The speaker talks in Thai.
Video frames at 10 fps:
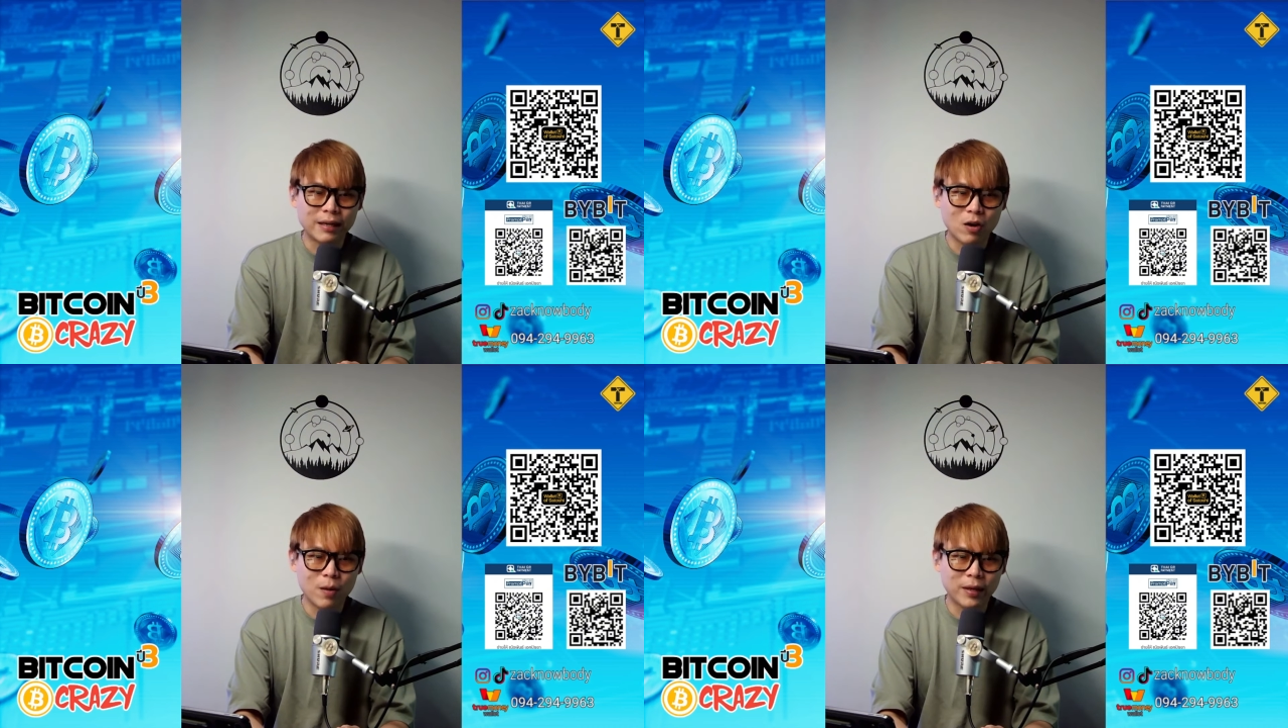
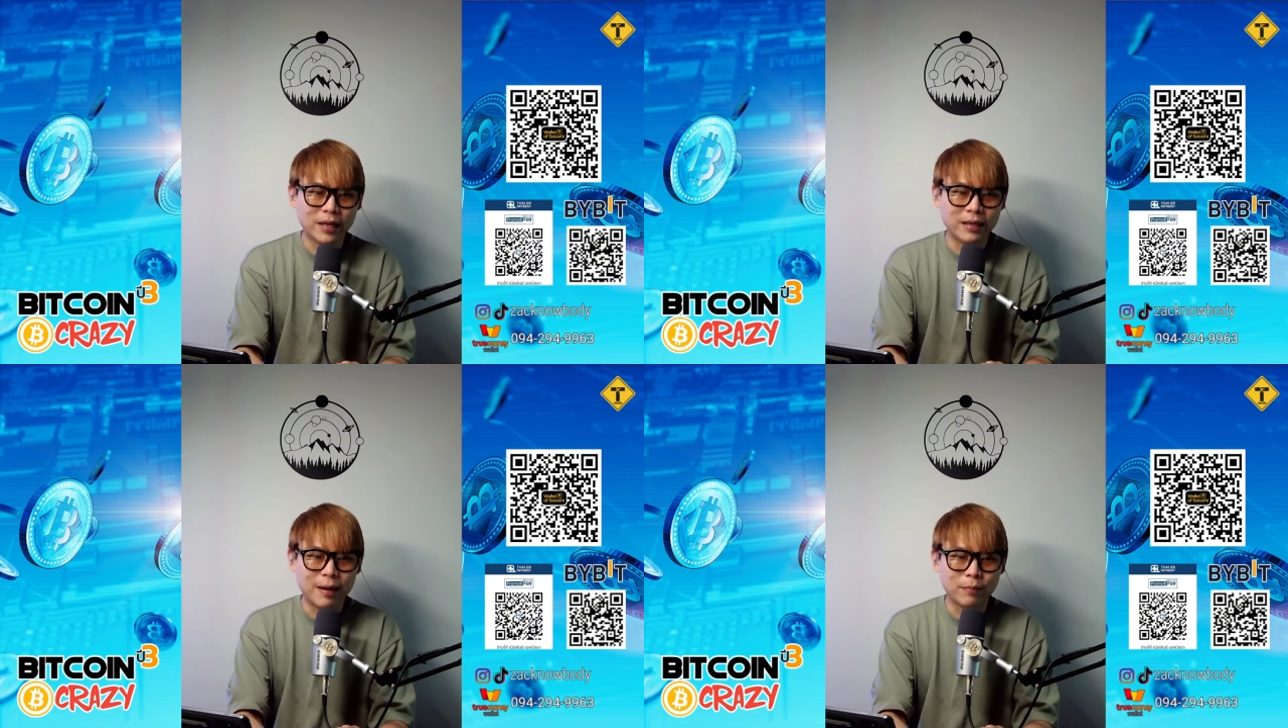
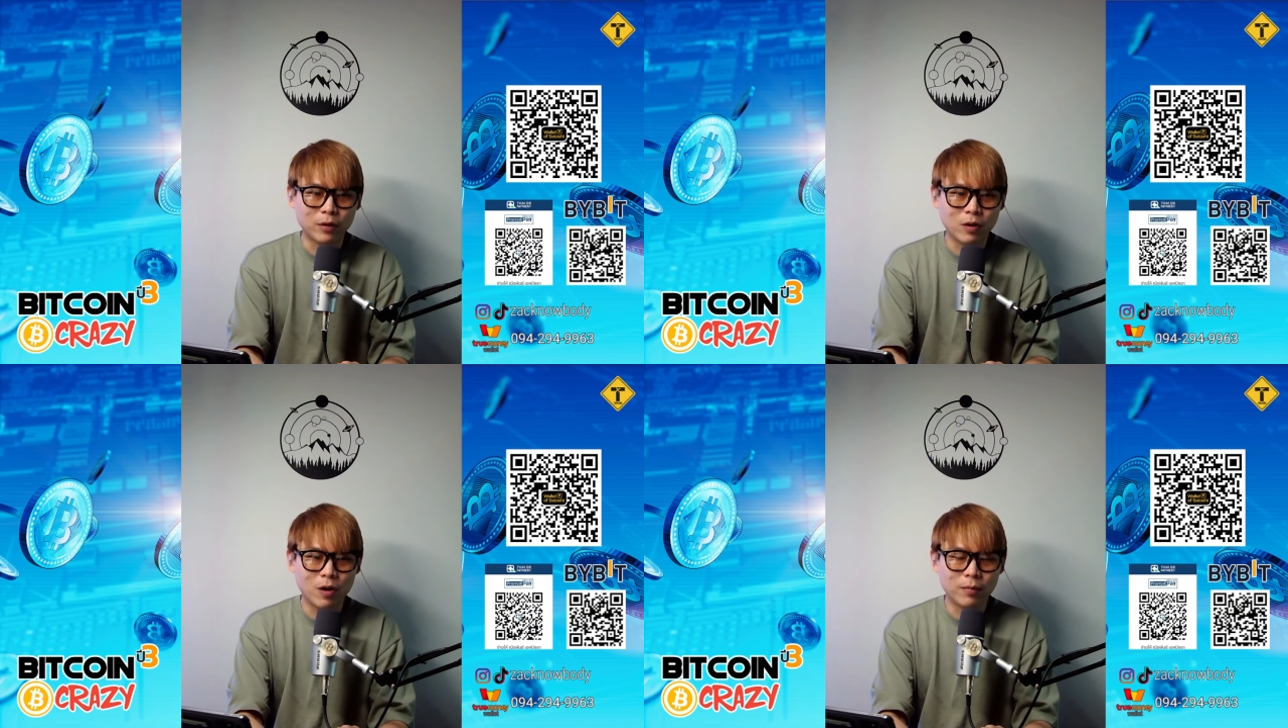coinmarketcap ดอ
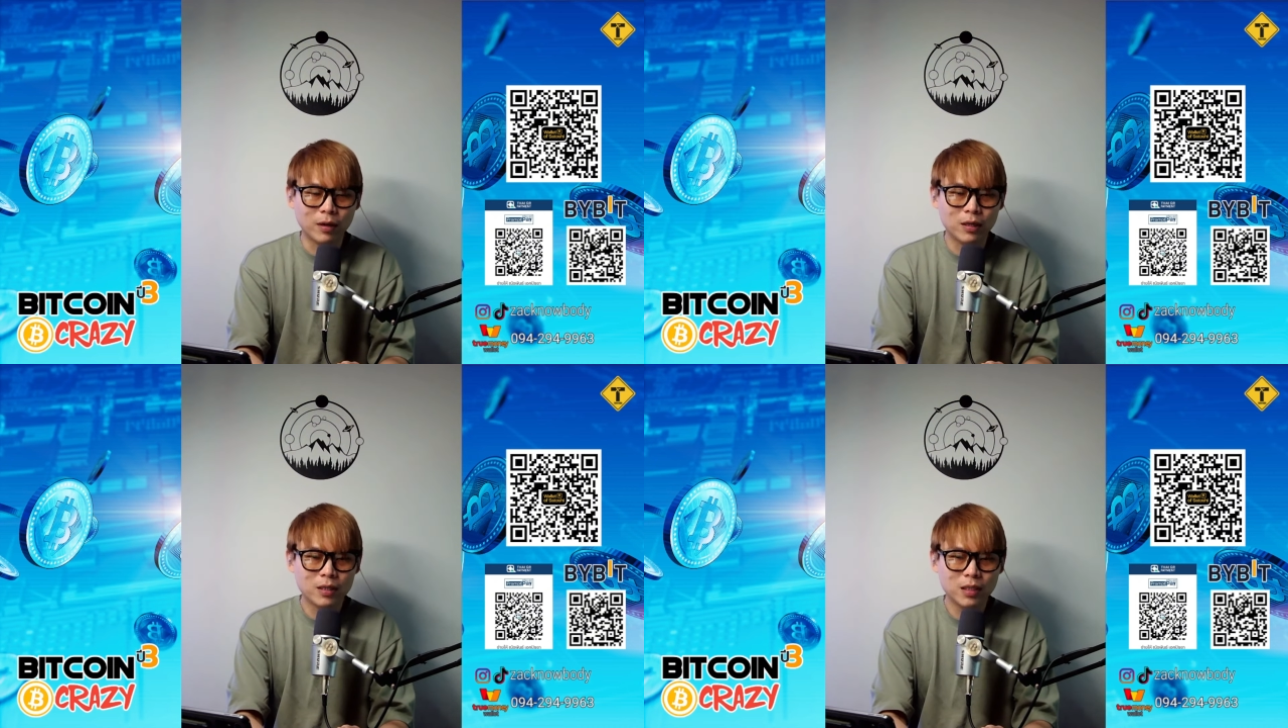ท คอม แล้
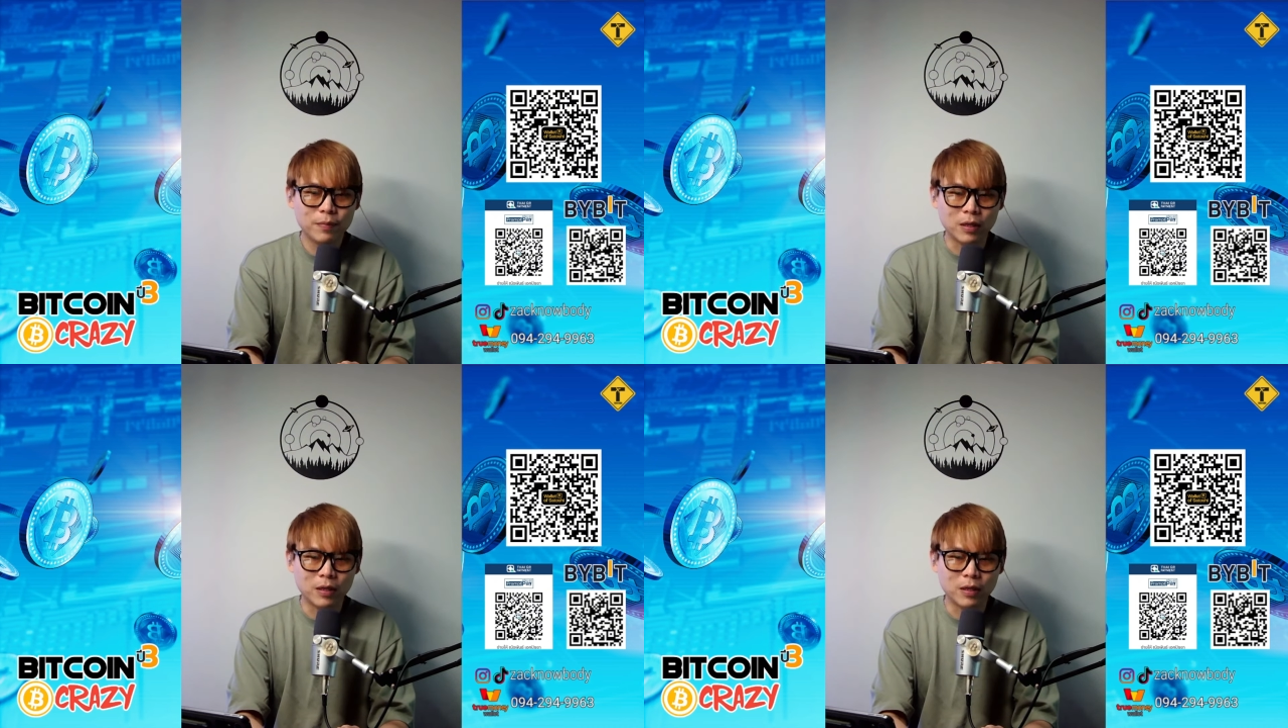วก็เลือกที่